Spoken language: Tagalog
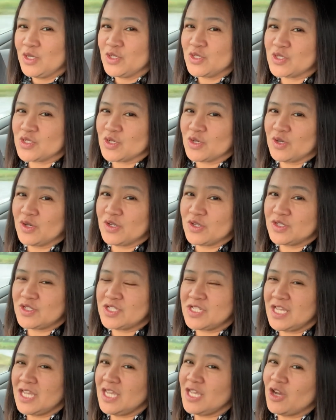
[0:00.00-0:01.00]
So,
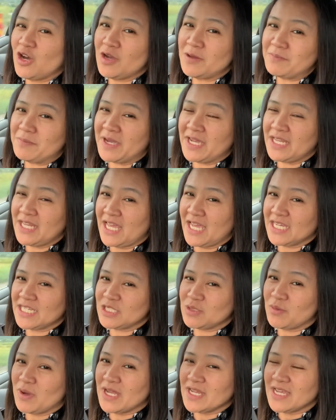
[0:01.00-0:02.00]
see you on my
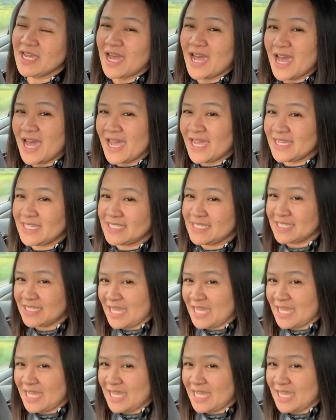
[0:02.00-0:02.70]
next one guys.